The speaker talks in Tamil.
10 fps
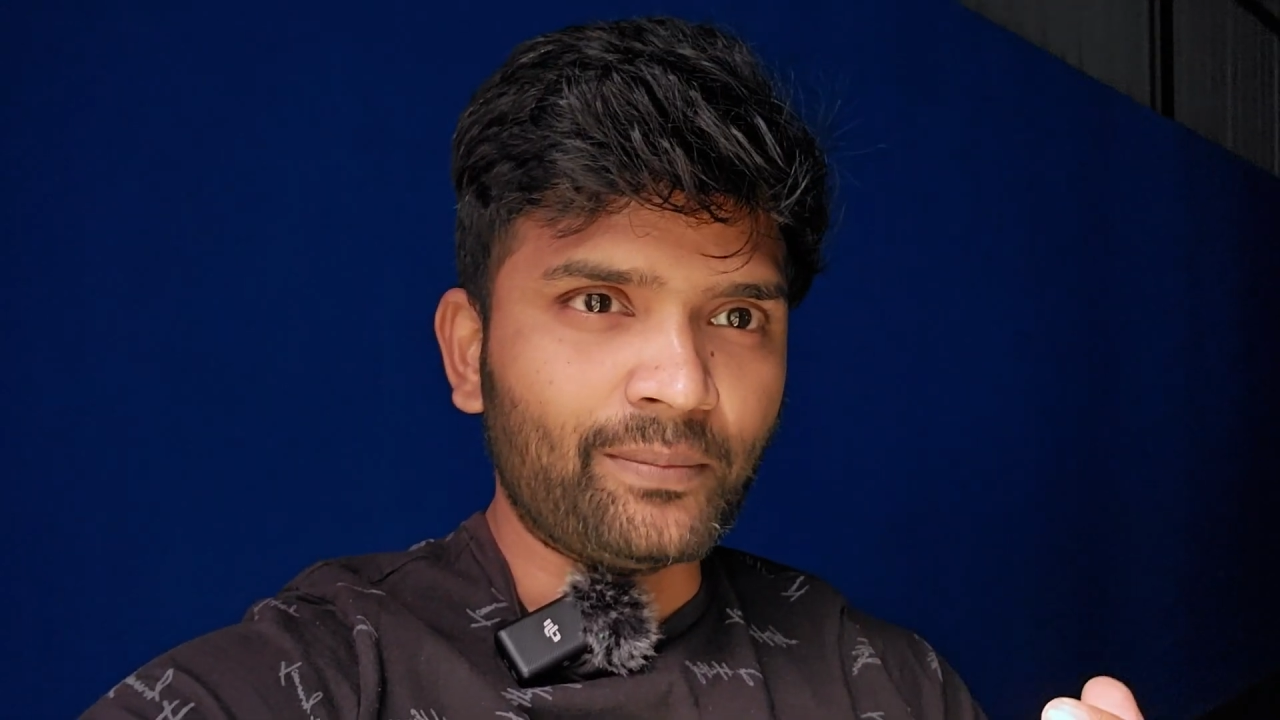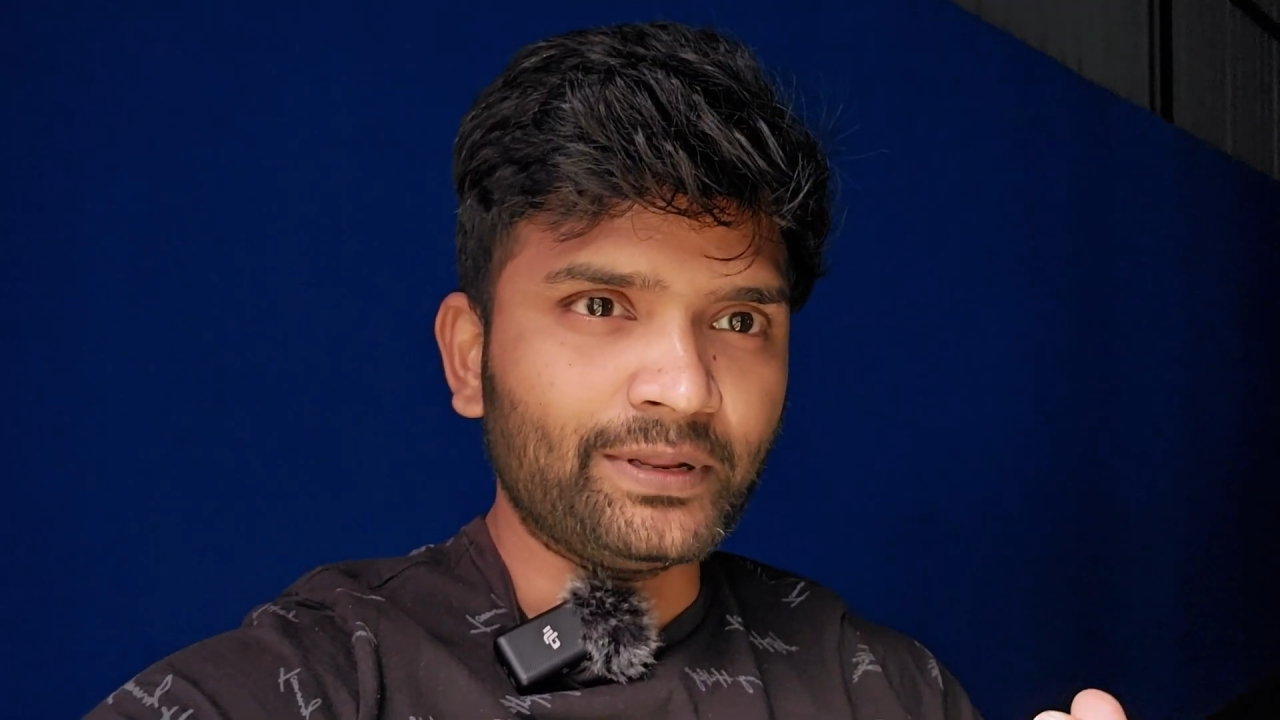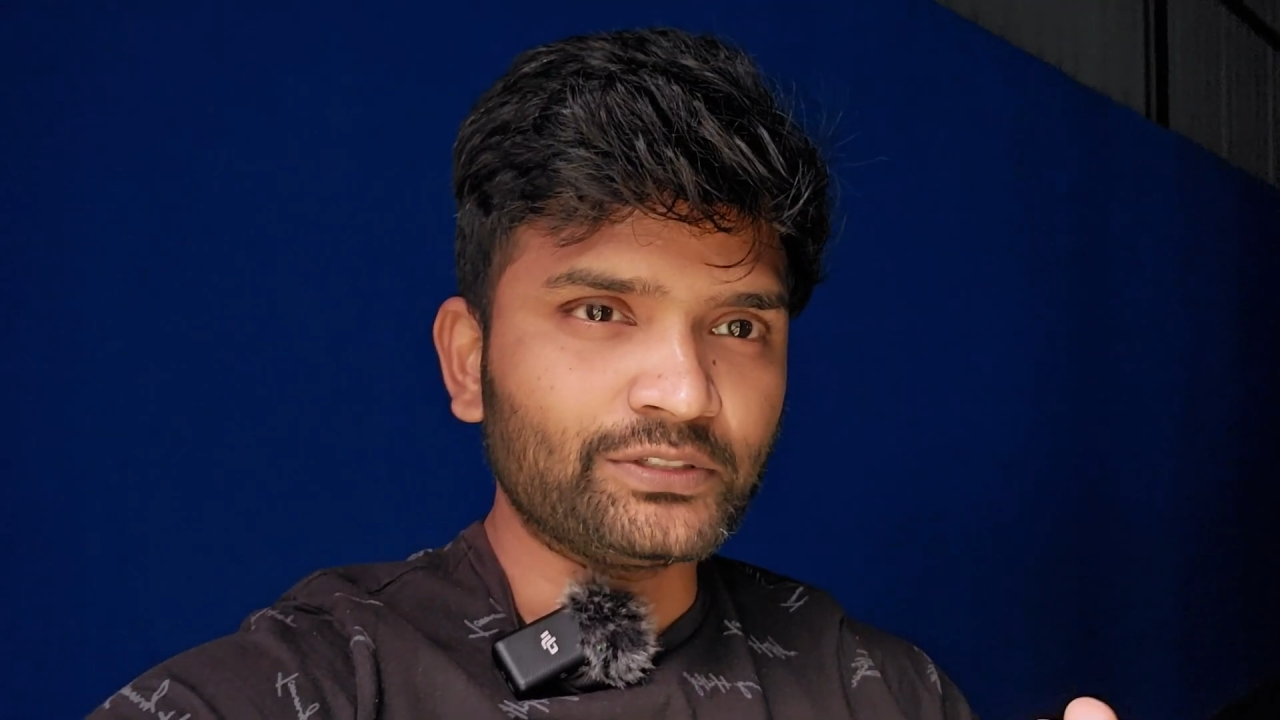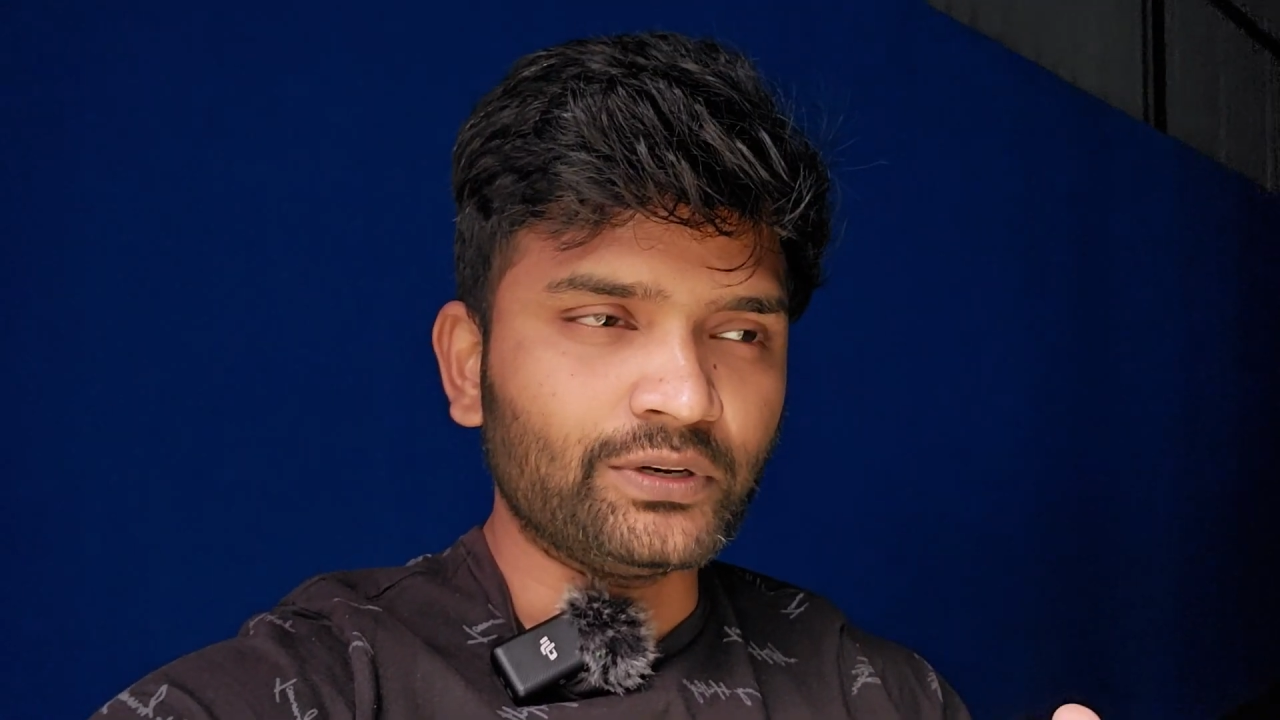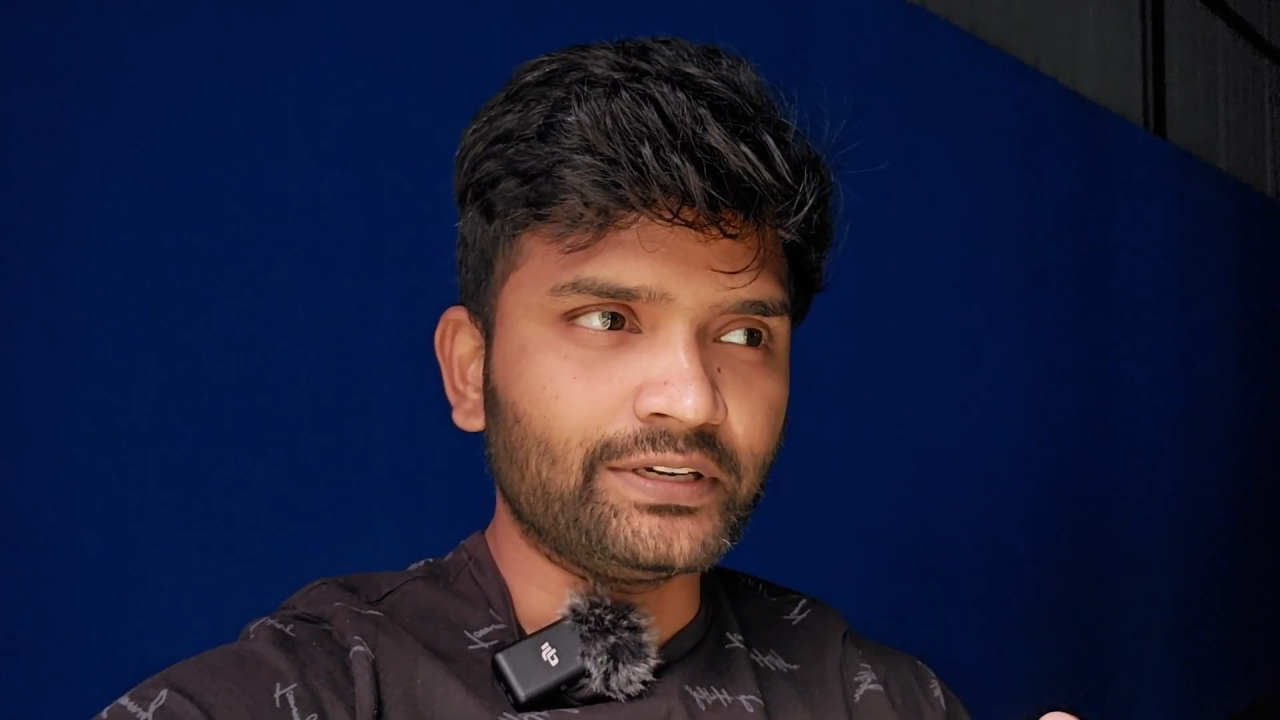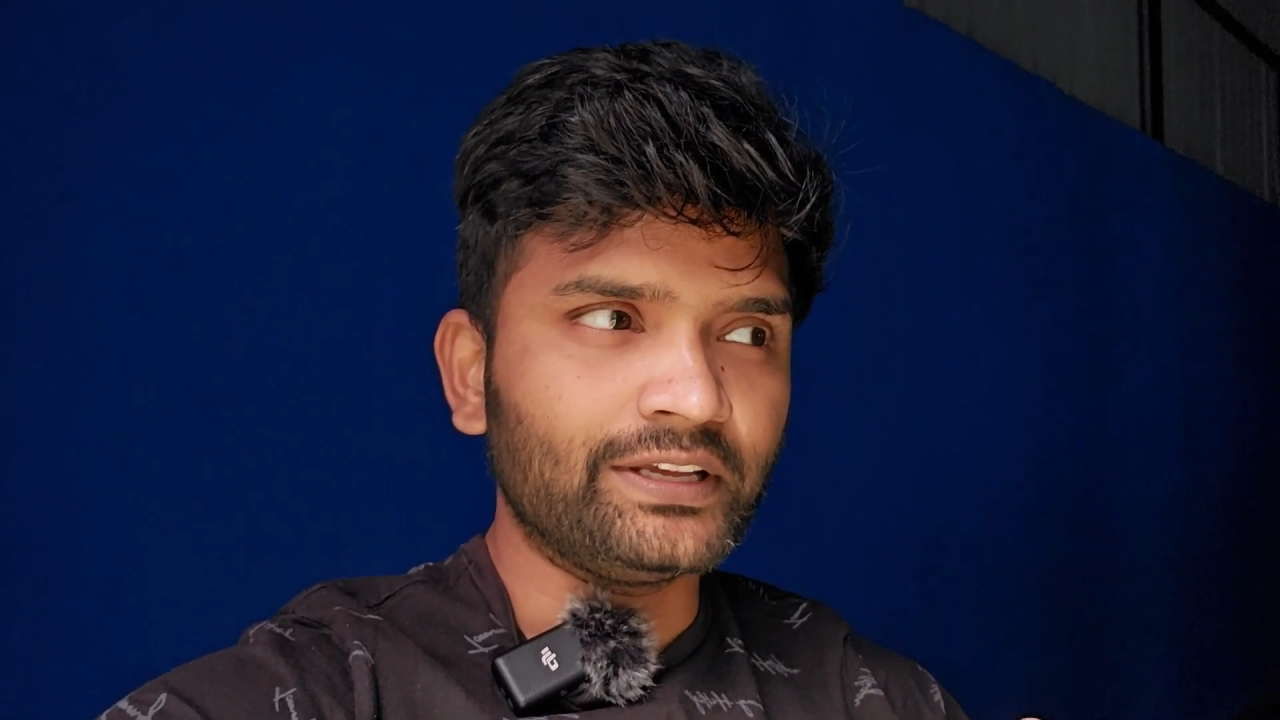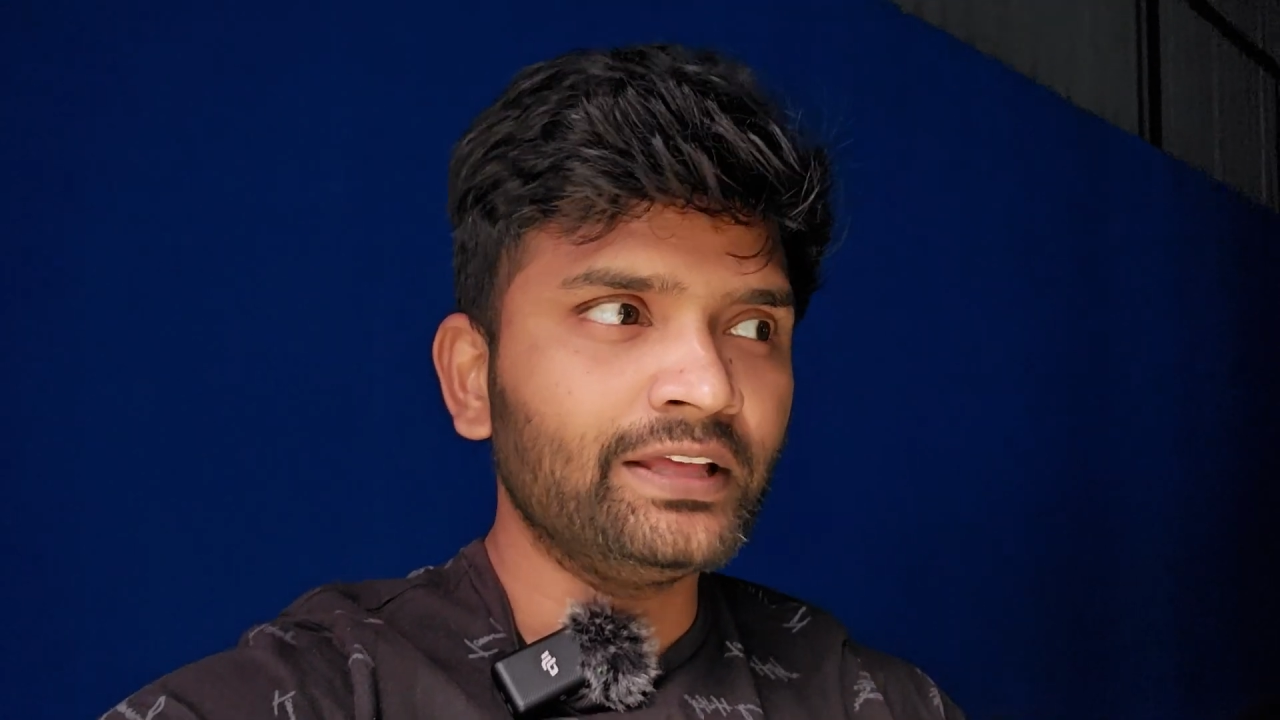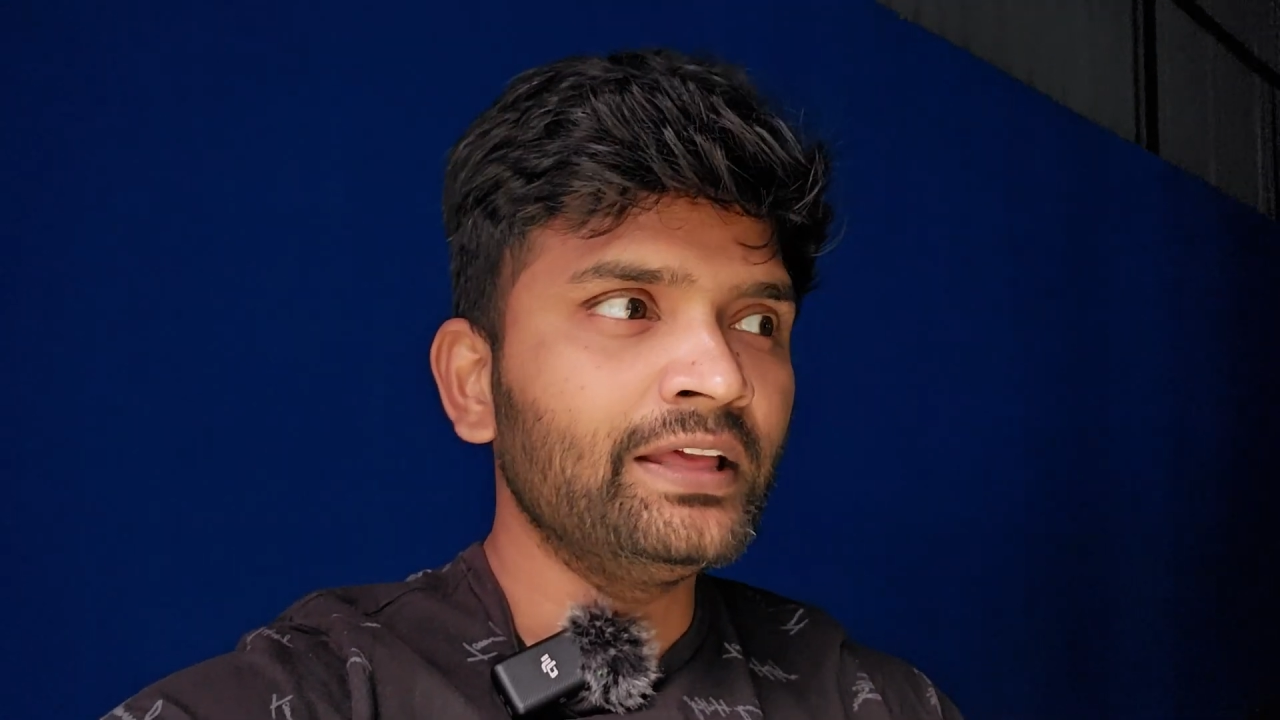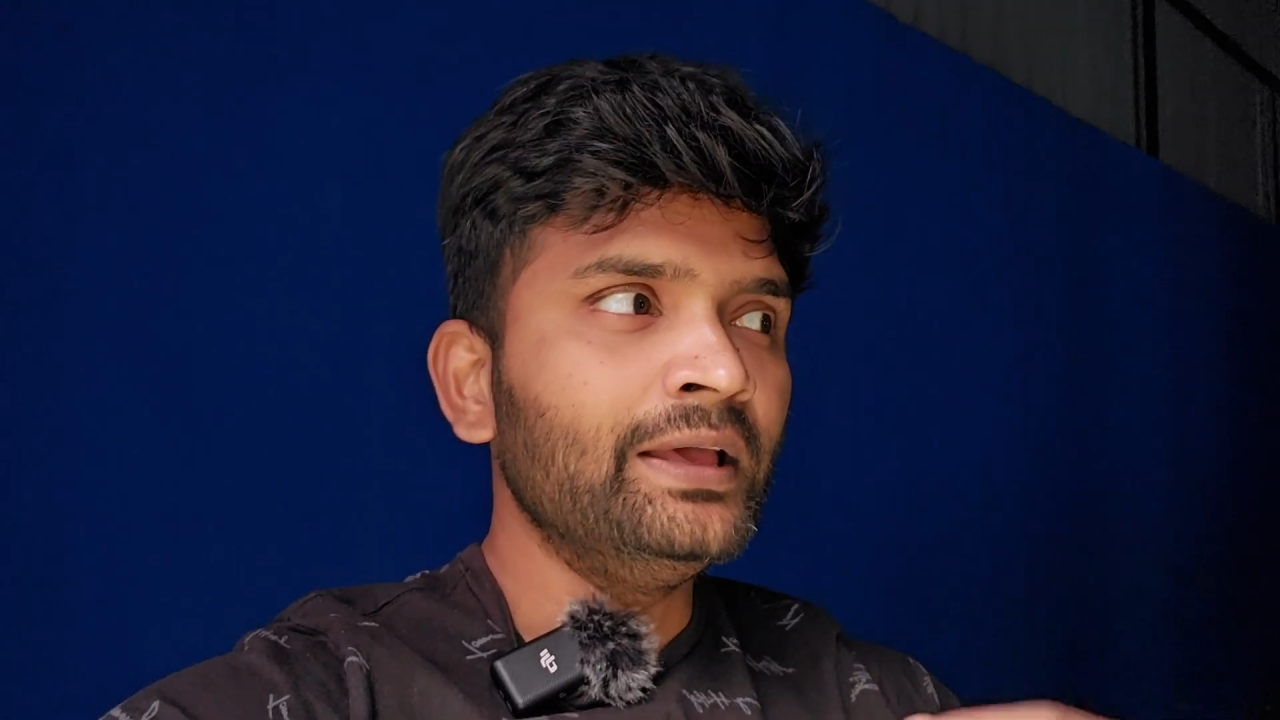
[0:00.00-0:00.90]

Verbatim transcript: அப்படின்னு சொல்லிட்டு